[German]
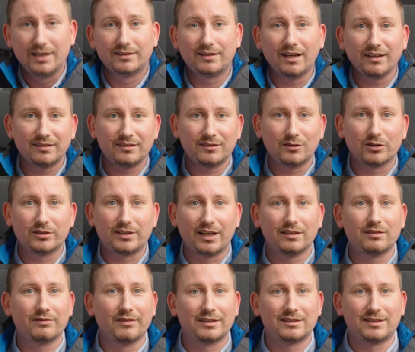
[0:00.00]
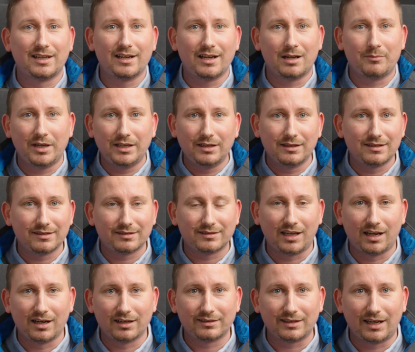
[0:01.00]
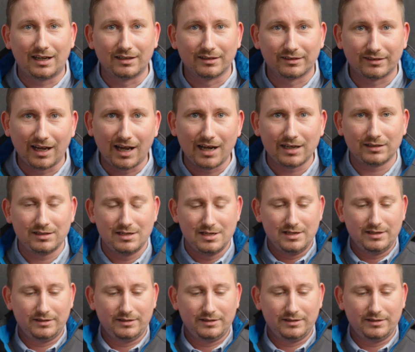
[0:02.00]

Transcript: Das ist doch das, was dann am Ende des Tages alle sagen.